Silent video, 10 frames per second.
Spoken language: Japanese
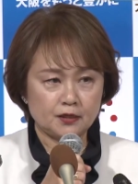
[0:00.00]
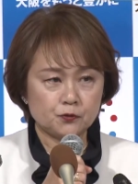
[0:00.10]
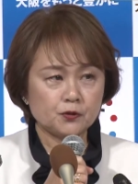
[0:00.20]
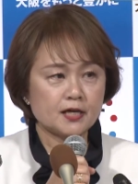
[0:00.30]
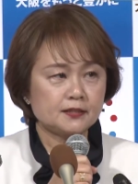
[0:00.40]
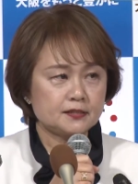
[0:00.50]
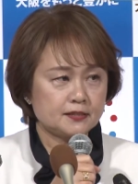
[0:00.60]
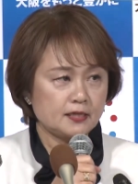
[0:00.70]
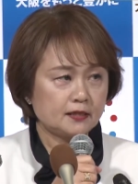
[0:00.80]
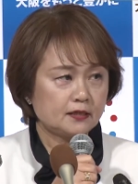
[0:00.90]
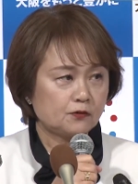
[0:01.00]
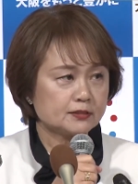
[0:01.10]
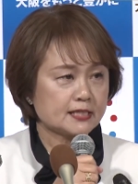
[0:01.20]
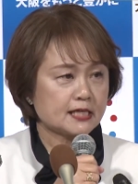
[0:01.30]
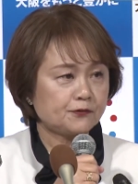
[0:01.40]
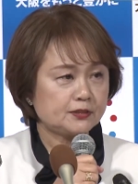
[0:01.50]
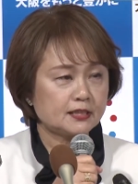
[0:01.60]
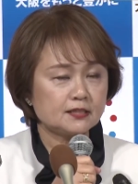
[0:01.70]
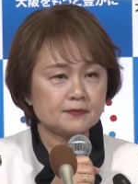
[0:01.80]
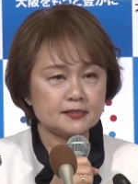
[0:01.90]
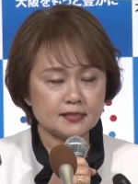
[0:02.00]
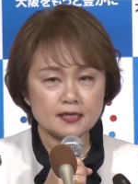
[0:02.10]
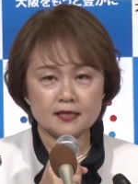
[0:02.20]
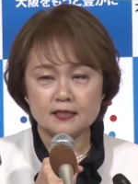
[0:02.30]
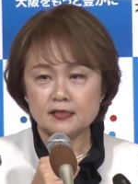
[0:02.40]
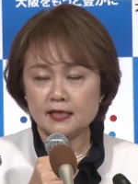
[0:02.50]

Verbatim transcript: この間ですね、お支えをいただきました、